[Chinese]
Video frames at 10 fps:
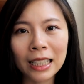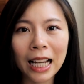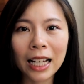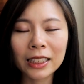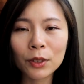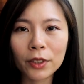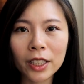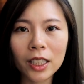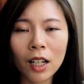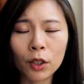那自我
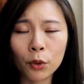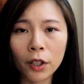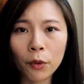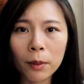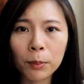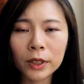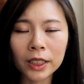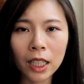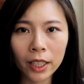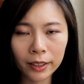介绍，很多人会不
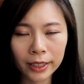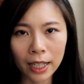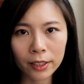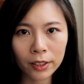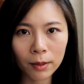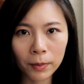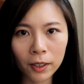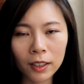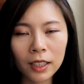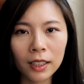知道要讲什么。